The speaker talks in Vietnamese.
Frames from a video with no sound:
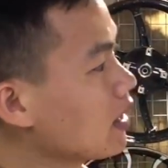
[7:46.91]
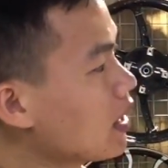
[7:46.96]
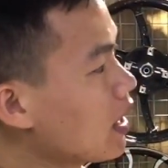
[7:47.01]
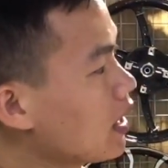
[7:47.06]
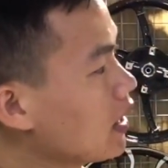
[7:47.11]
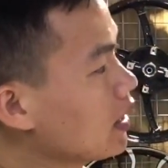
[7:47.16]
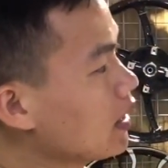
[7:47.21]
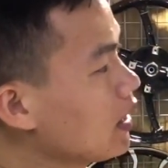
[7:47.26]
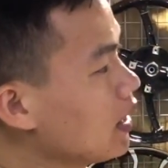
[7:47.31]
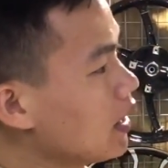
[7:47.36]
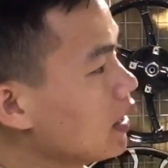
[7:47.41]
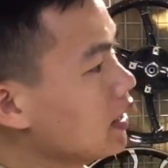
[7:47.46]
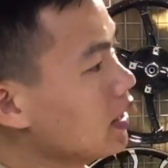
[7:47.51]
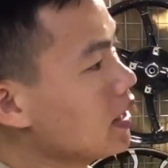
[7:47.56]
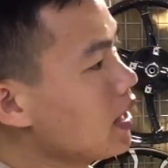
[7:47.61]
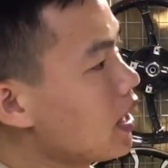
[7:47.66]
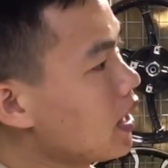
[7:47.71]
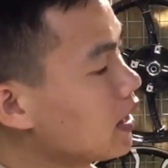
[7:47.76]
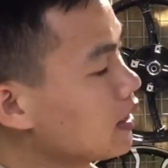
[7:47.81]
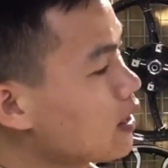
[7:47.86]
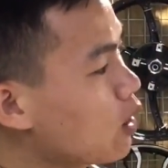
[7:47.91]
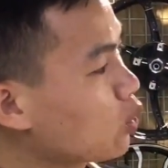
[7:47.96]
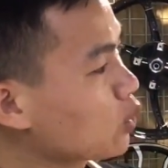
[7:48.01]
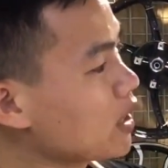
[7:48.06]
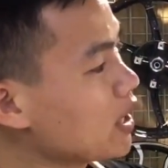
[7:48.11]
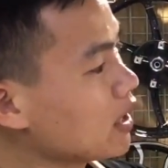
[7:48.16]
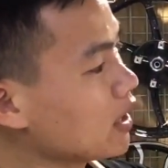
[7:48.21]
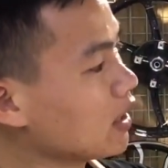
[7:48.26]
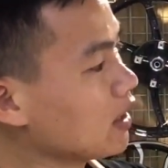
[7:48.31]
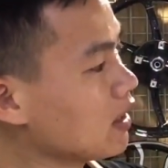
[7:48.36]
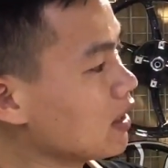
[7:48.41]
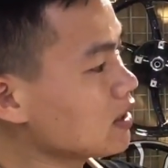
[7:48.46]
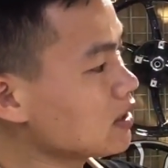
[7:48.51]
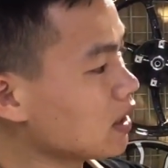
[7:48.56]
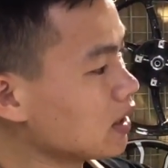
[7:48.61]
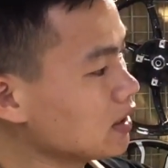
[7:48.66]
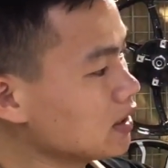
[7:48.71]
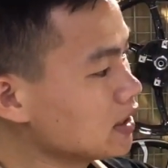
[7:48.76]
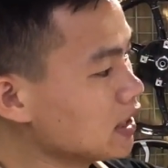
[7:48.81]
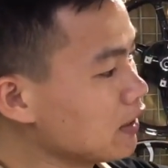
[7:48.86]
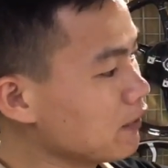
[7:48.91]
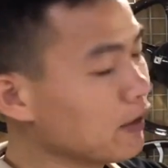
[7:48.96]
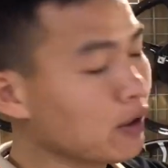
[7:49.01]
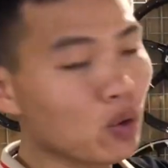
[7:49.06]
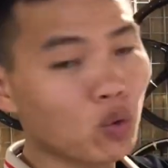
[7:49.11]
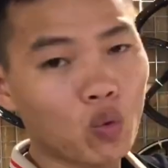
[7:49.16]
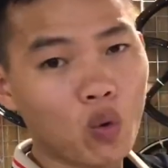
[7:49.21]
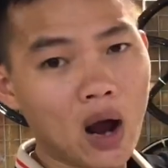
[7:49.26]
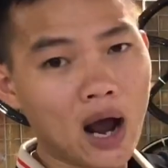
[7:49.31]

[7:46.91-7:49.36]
Đây, thì à, đầu tiên thì Lĩnh giới review